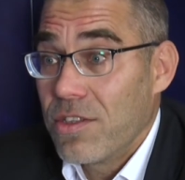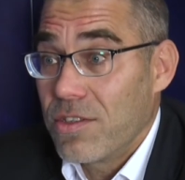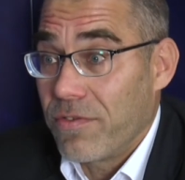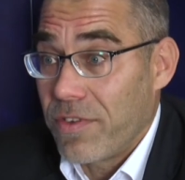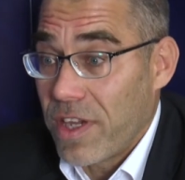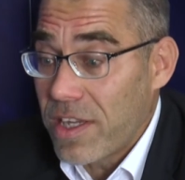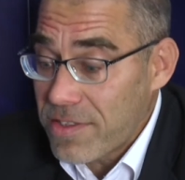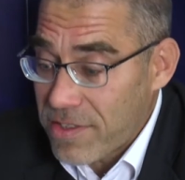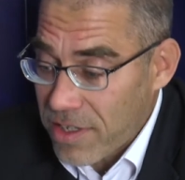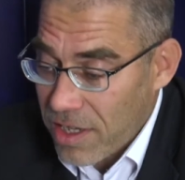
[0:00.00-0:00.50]

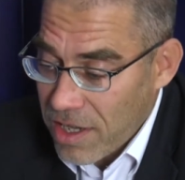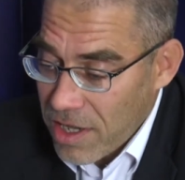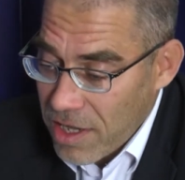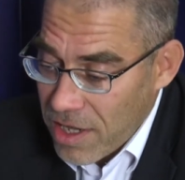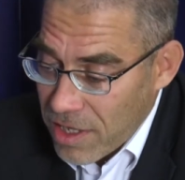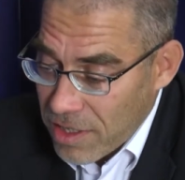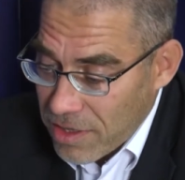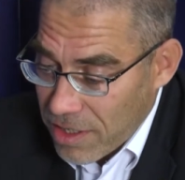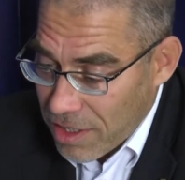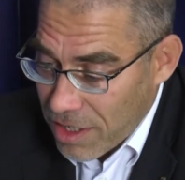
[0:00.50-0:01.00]
Co więcej,
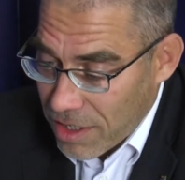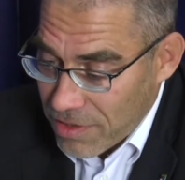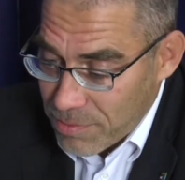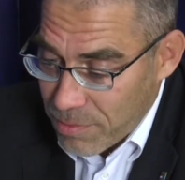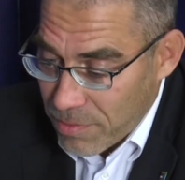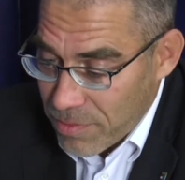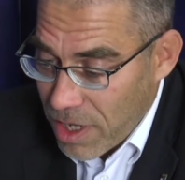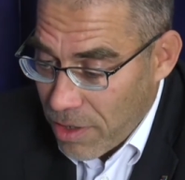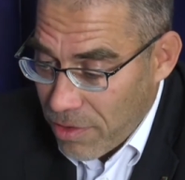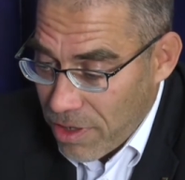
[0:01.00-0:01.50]
tak jak
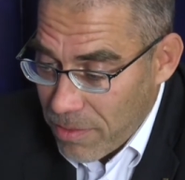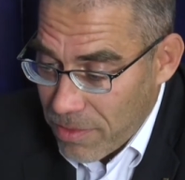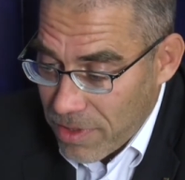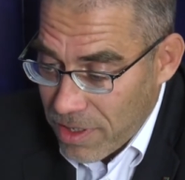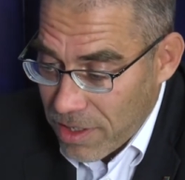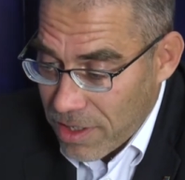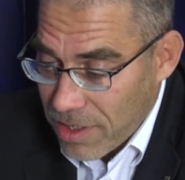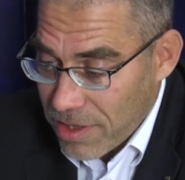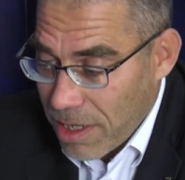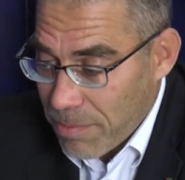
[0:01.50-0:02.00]

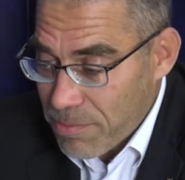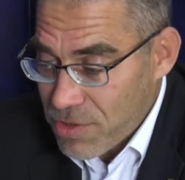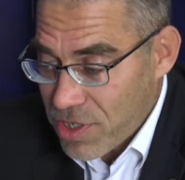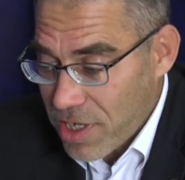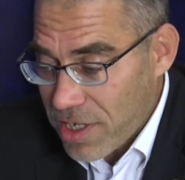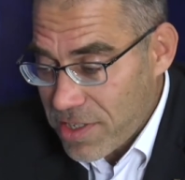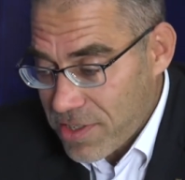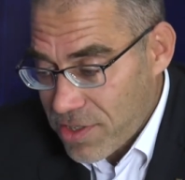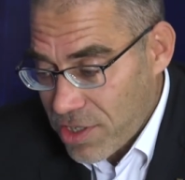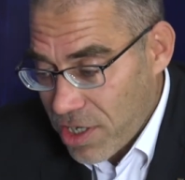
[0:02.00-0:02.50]
wspomniałem, y, ta
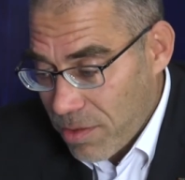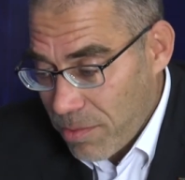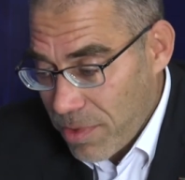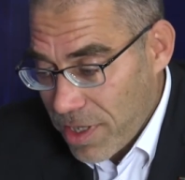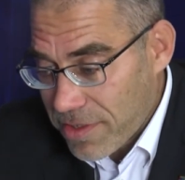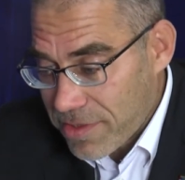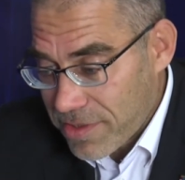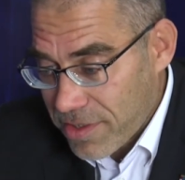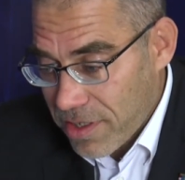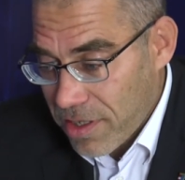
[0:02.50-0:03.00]
przestrzeń
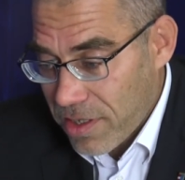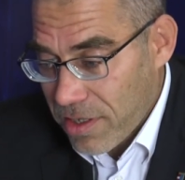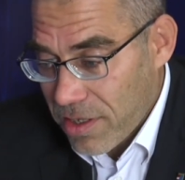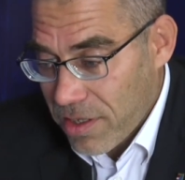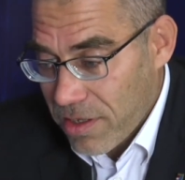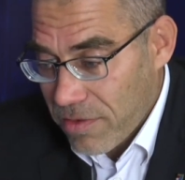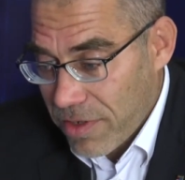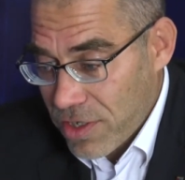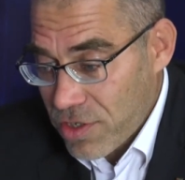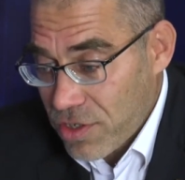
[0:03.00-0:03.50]
między
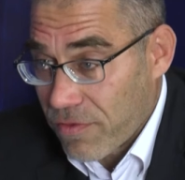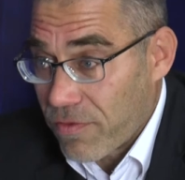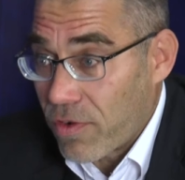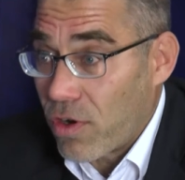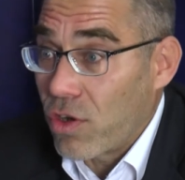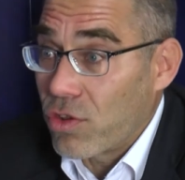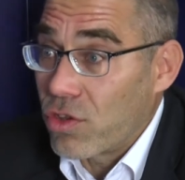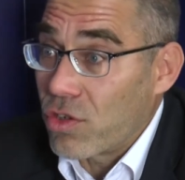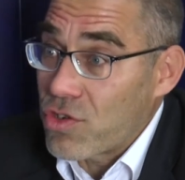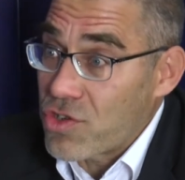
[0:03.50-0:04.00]
właśnie w
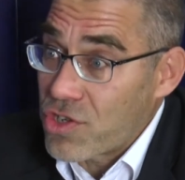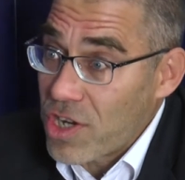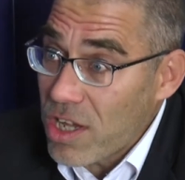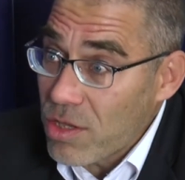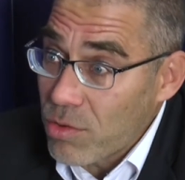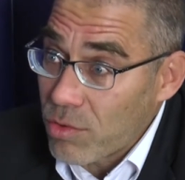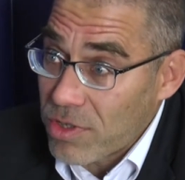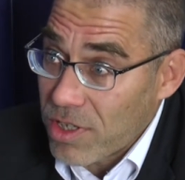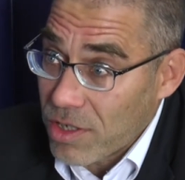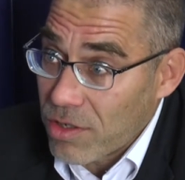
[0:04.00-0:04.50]

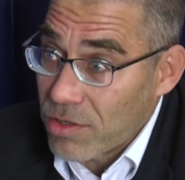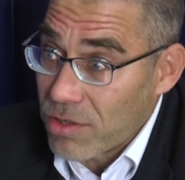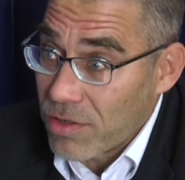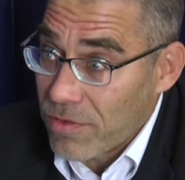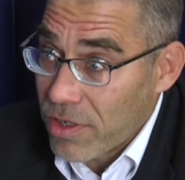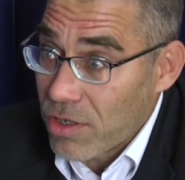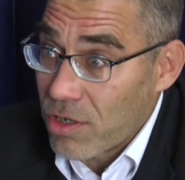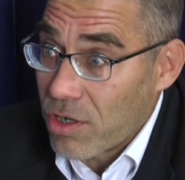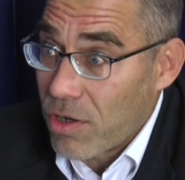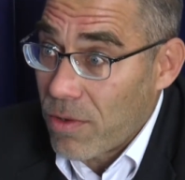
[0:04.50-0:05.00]
otoczeniu tego
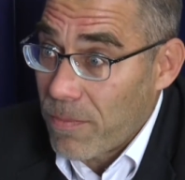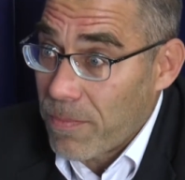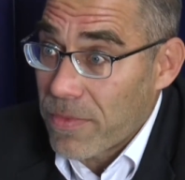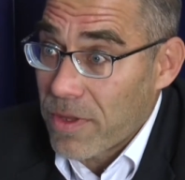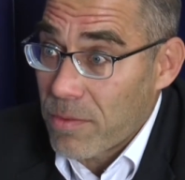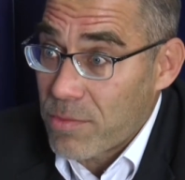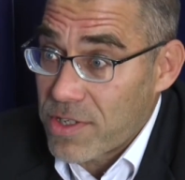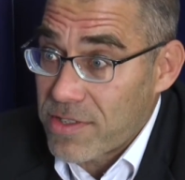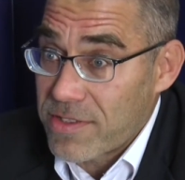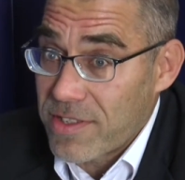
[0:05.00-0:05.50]
nowego
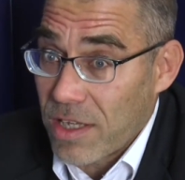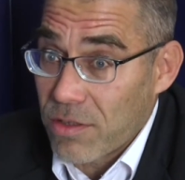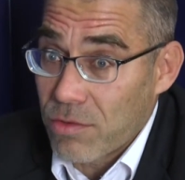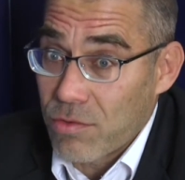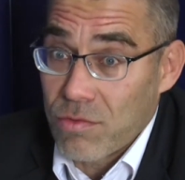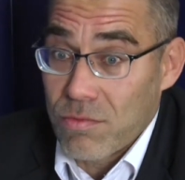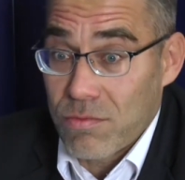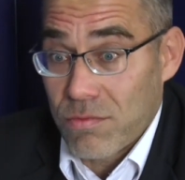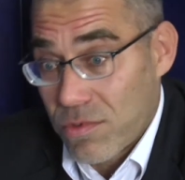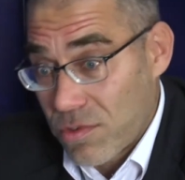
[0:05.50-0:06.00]
mm,
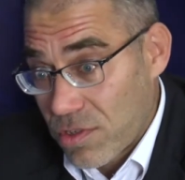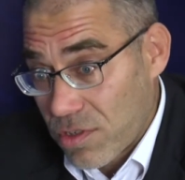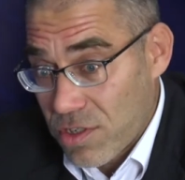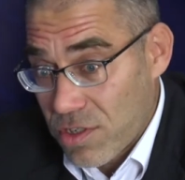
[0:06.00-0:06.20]
przystanku